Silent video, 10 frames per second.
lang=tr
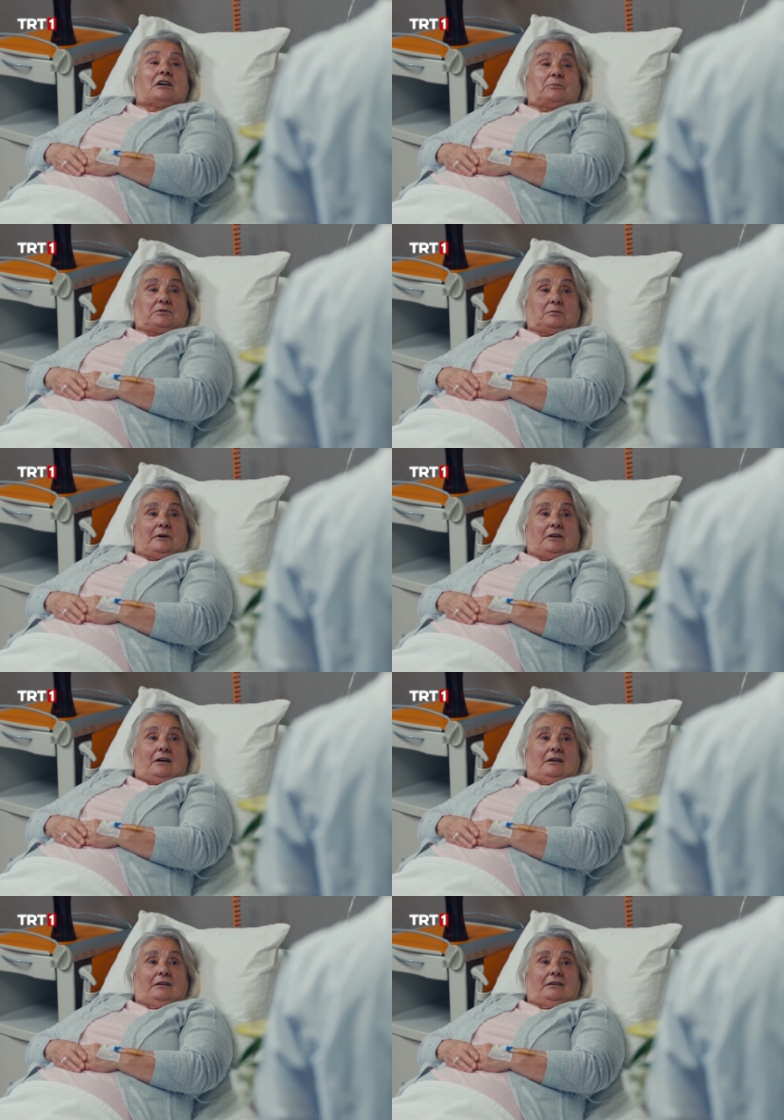yaptı bana.
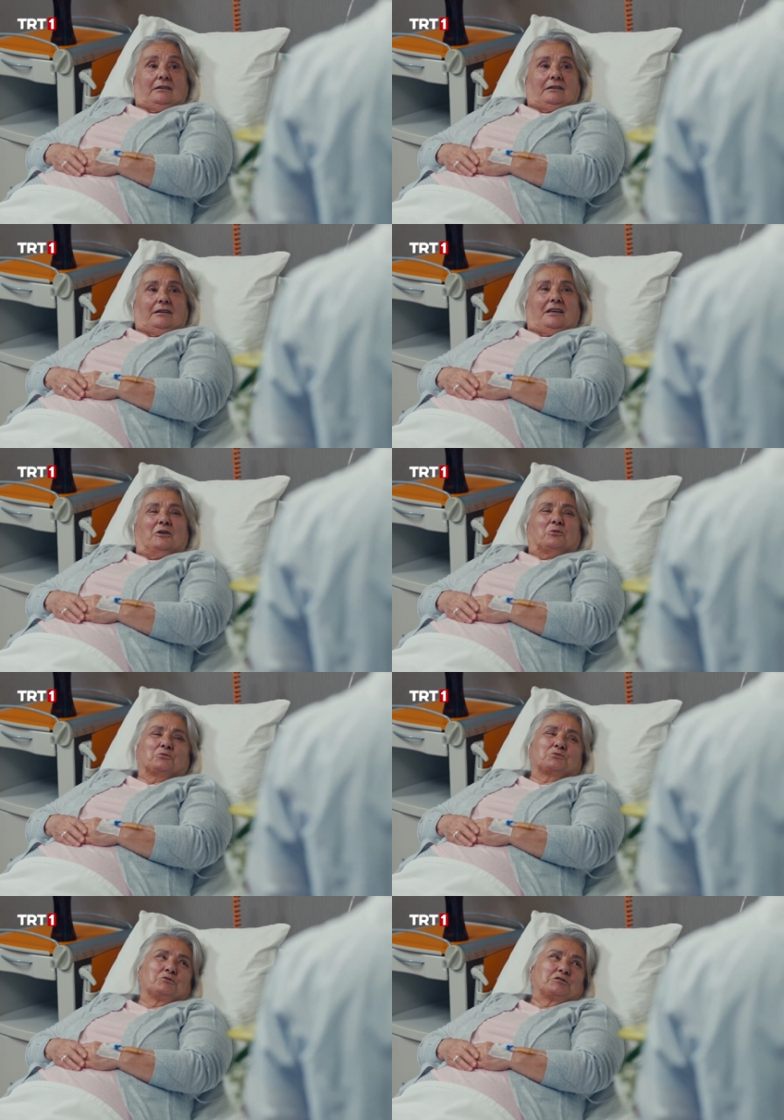
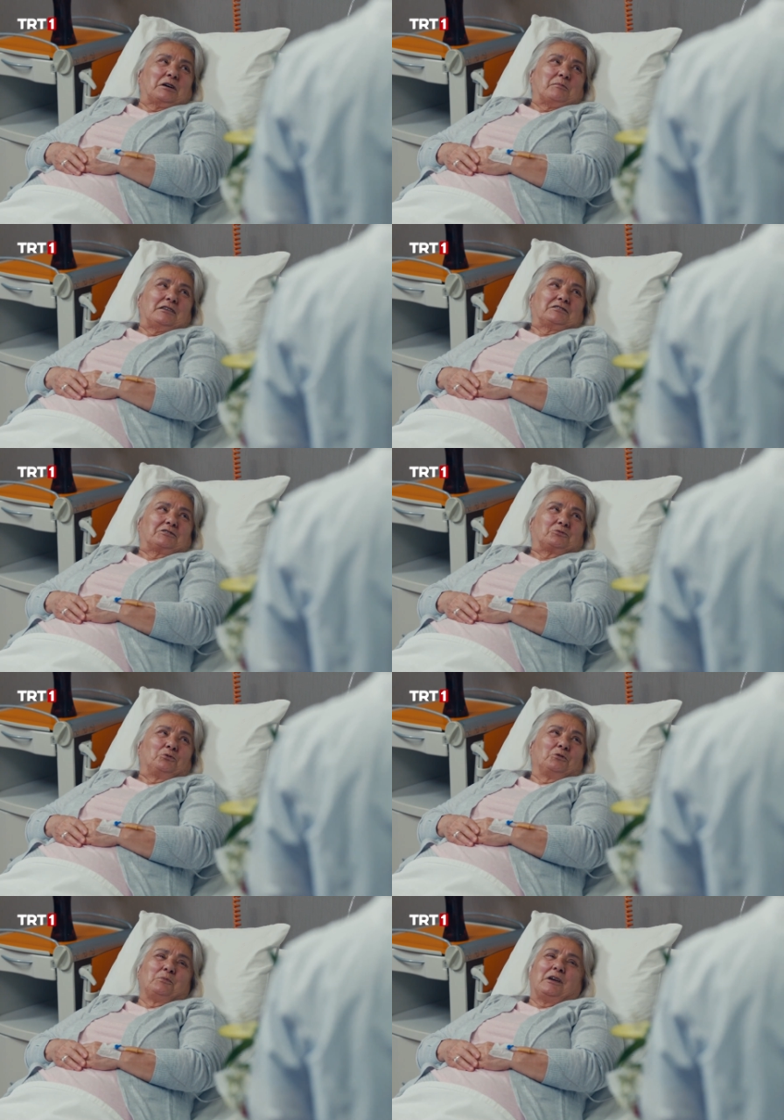Uzun zamandır
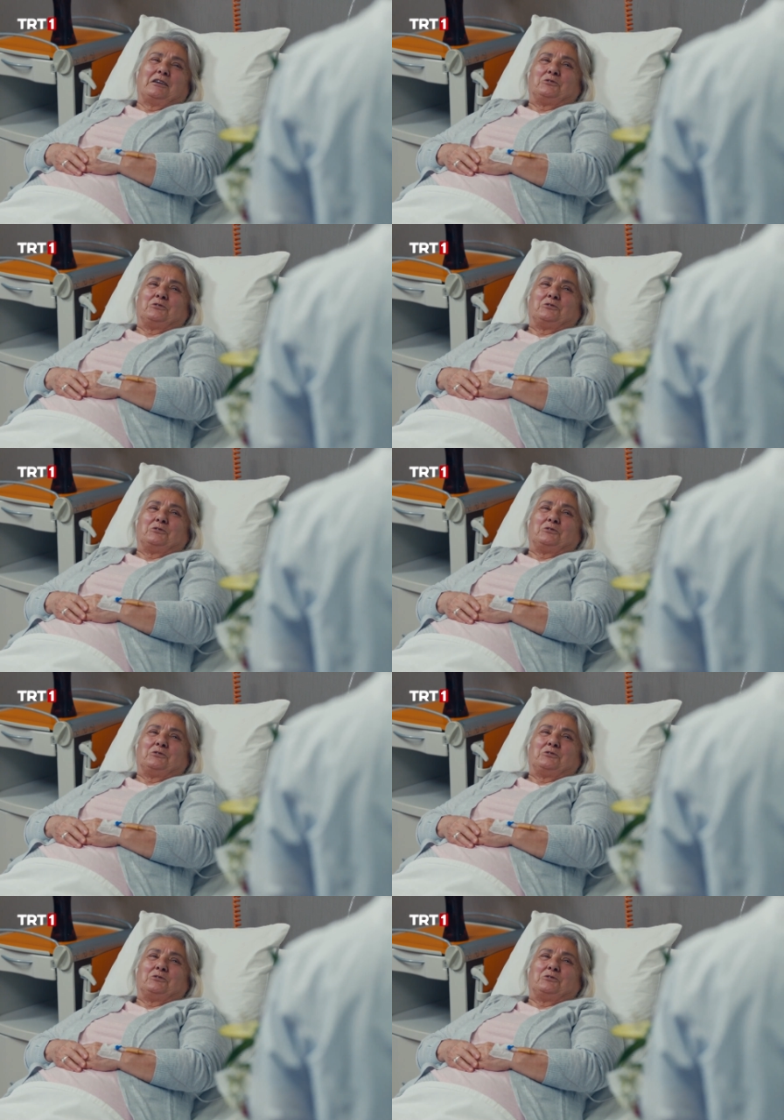gülmeyen